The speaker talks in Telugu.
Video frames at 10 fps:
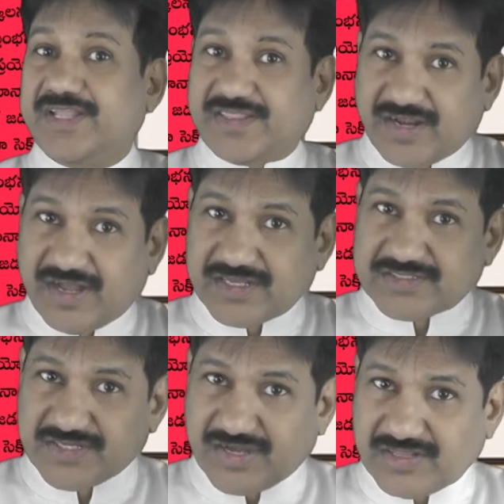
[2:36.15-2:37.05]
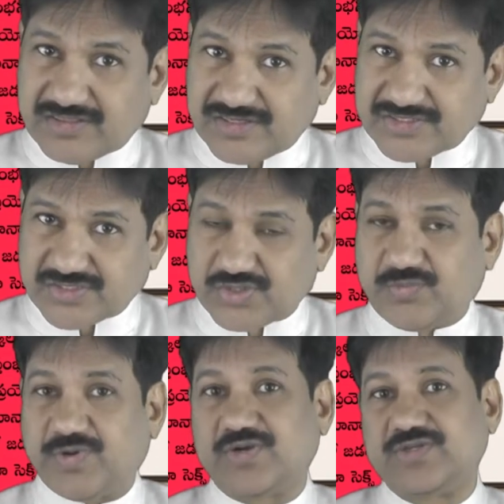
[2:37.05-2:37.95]
ఇతనికి ఆస్టియాథ్రెసిస్తో
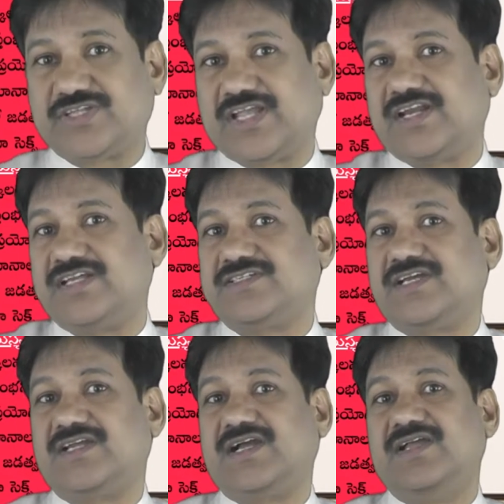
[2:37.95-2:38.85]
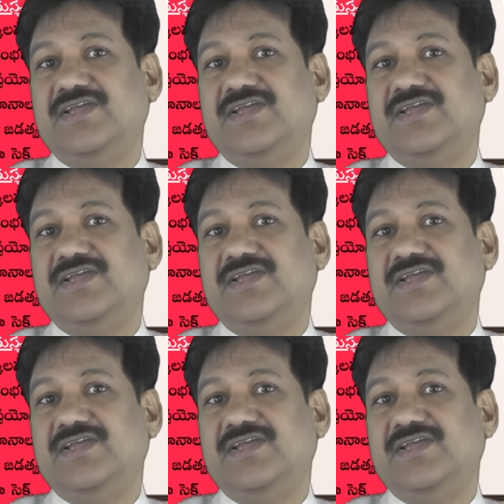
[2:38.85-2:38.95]
పాటు సైకలాజికల్గా